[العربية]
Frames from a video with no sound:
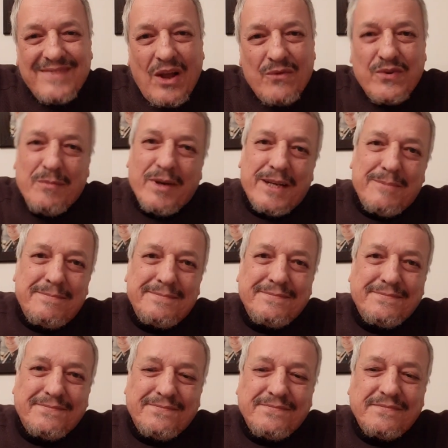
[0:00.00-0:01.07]
في المغرب
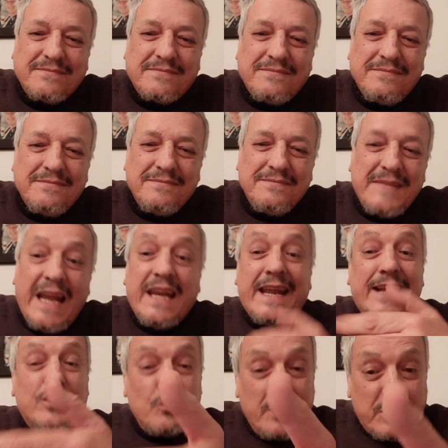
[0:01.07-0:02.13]
اللي
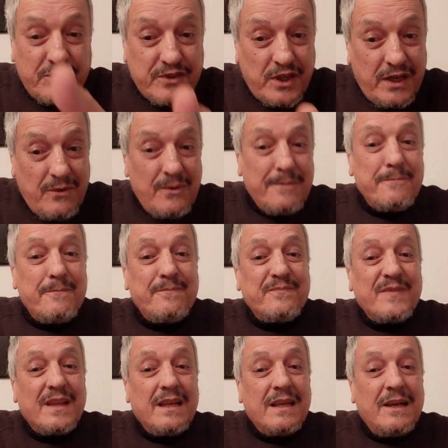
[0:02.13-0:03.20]
انتم شفتيو
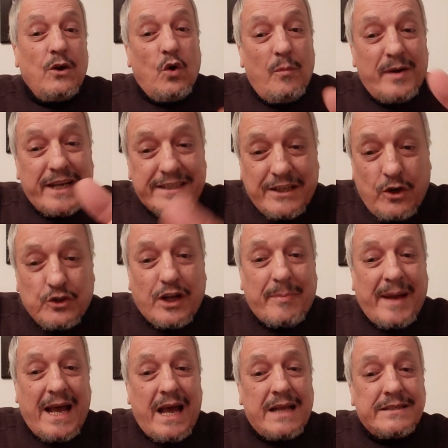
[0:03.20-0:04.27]
الام كتاخذ
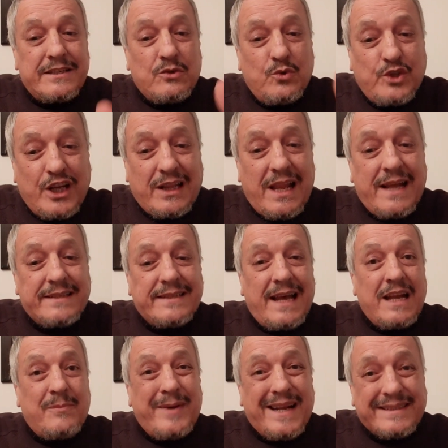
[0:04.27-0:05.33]
ربعه الزوجه
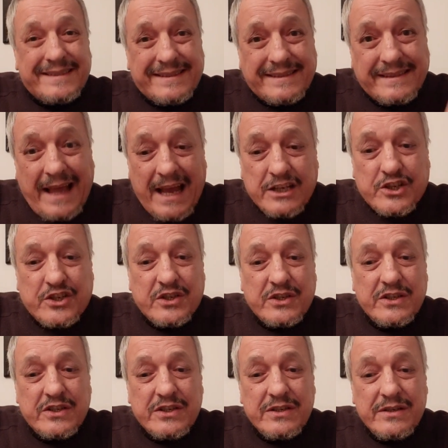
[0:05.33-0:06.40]
ثلاثه البنات
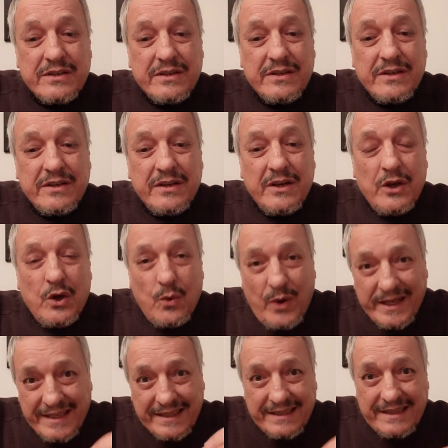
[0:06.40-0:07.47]
16
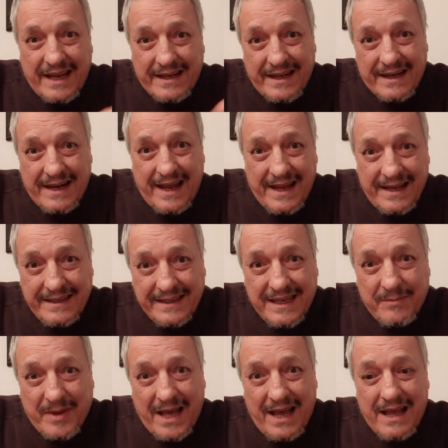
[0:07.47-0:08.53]
وهذاك الذكر الاخ اللي
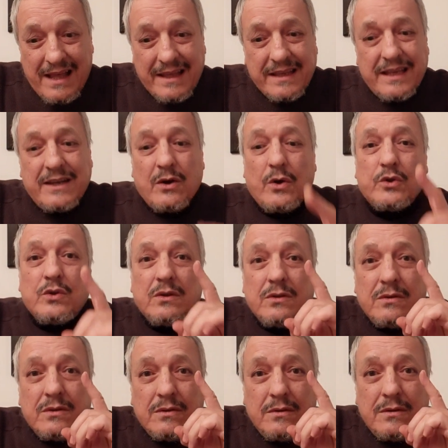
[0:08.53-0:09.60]
كيبقى كياخذ
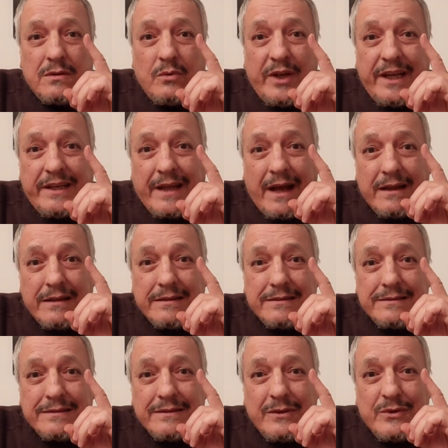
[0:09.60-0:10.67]
وحيده
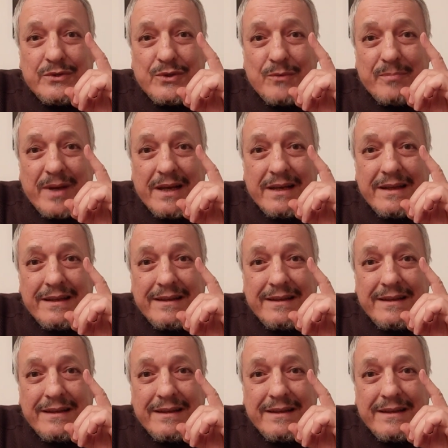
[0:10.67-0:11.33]
اون سول باغ